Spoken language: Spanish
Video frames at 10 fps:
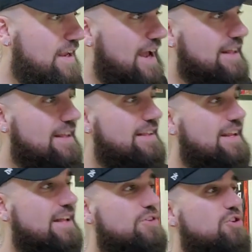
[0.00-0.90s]
que anda
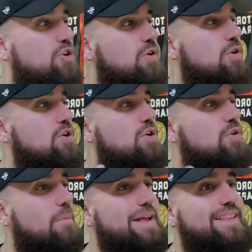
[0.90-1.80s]
tirando
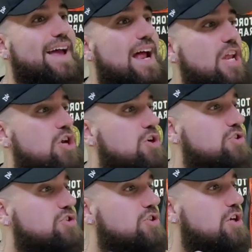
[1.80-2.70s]

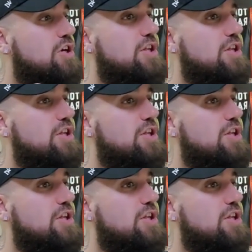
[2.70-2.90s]
comentarios